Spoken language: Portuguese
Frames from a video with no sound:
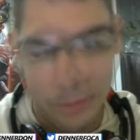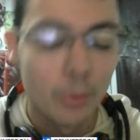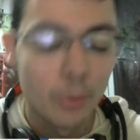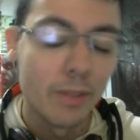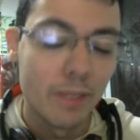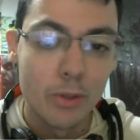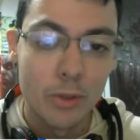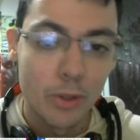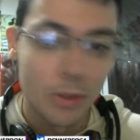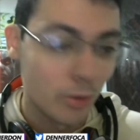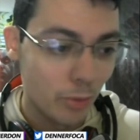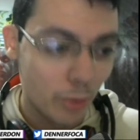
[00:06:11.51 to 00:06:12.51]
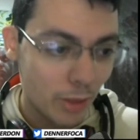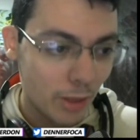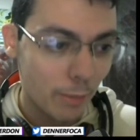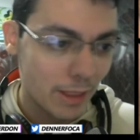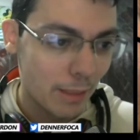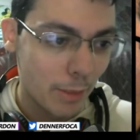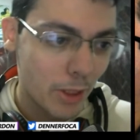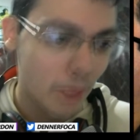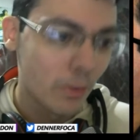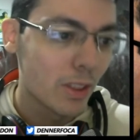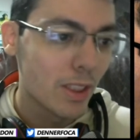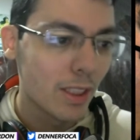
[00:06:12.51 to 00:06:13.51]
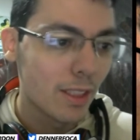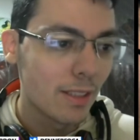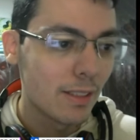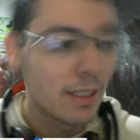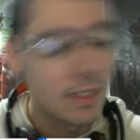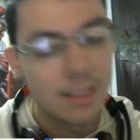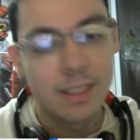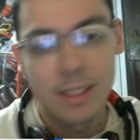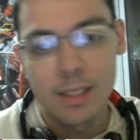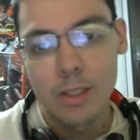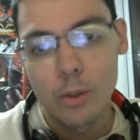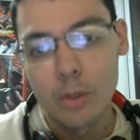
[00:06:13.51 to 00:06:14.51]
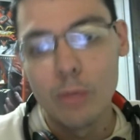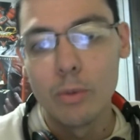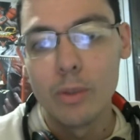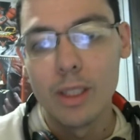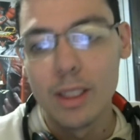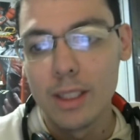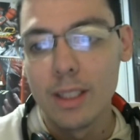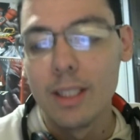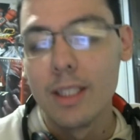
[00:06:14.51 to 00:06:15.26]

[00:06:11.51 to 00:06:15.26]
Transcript: num evento de jogos de luta, basicamente você tem certeza que todo mundo ali